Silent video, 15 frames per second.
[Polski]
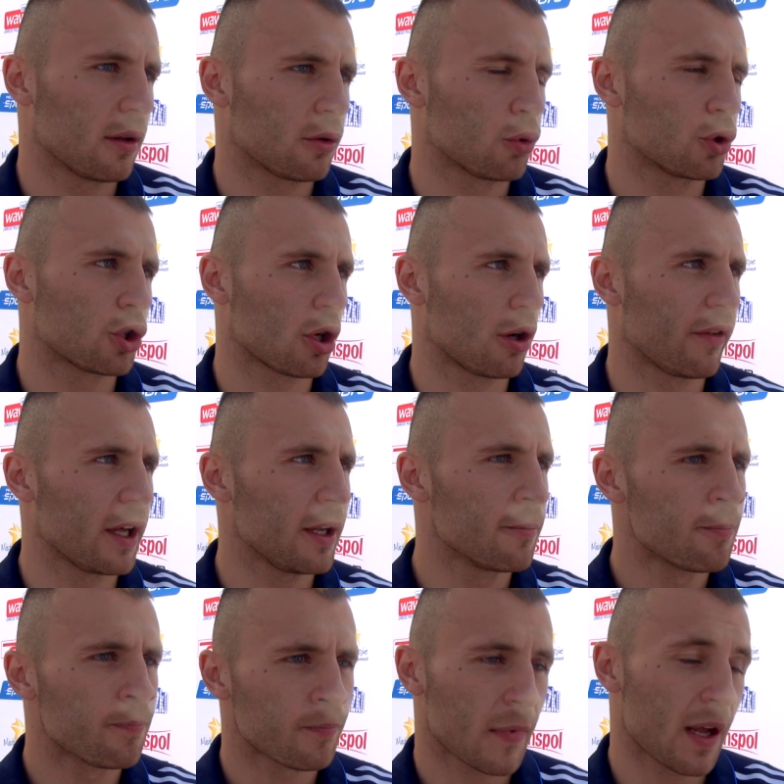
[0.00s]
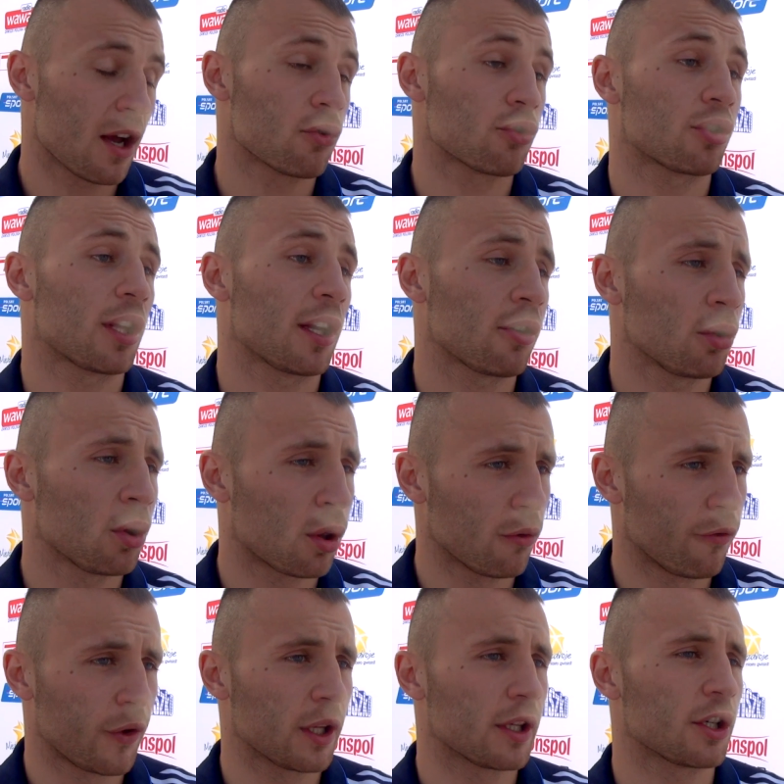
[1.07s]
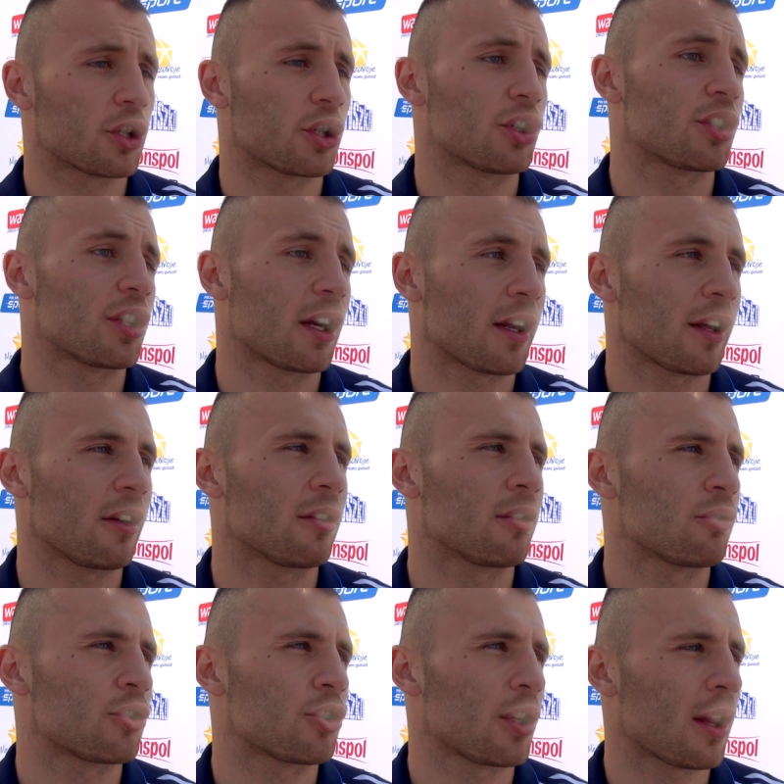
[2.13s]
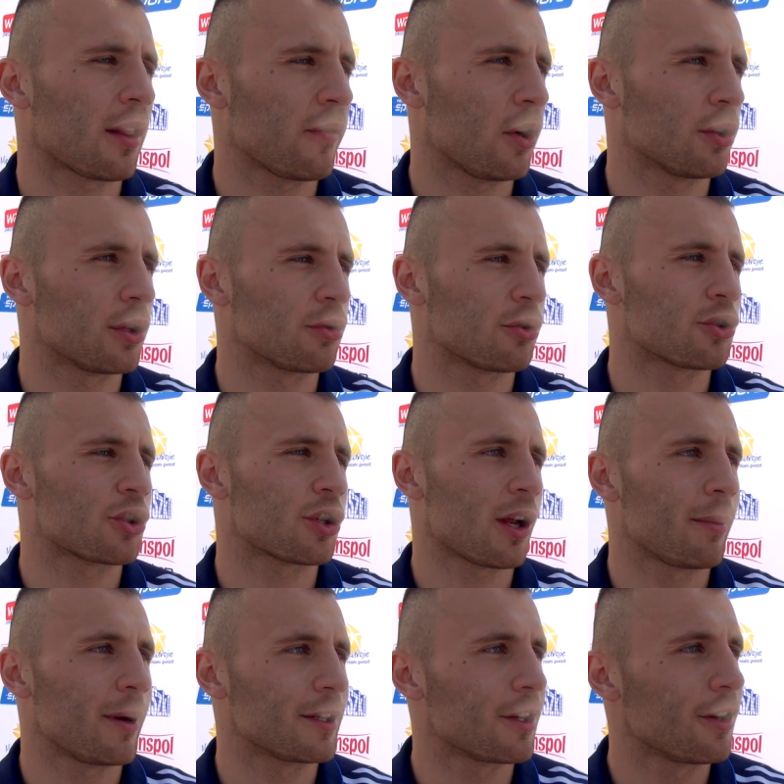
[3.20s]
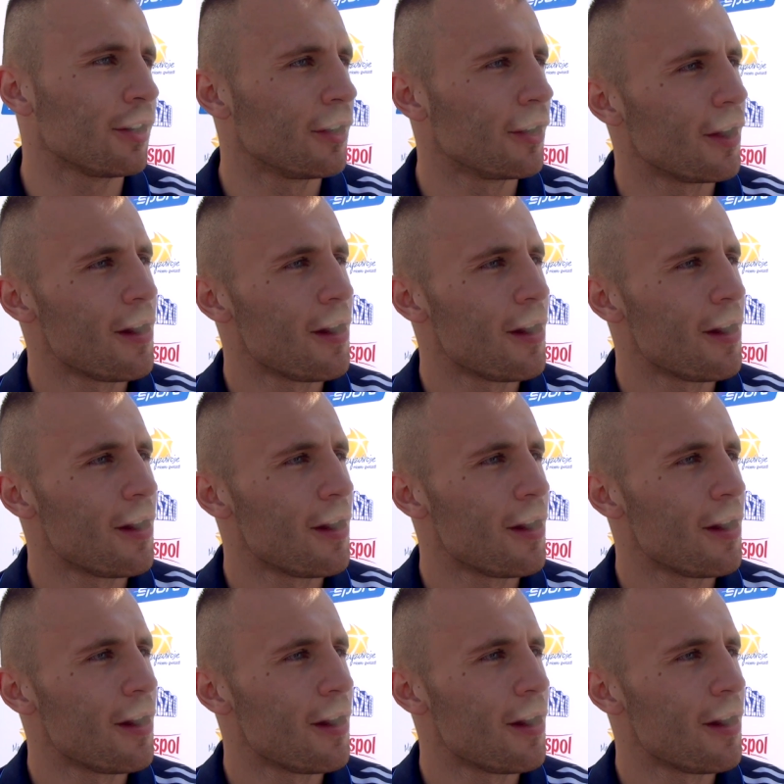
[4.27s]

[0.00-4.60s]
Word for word: tłuszczowej, a już te końcówki, te 3-4 kilo no już trzeba z wody, już trzeba, no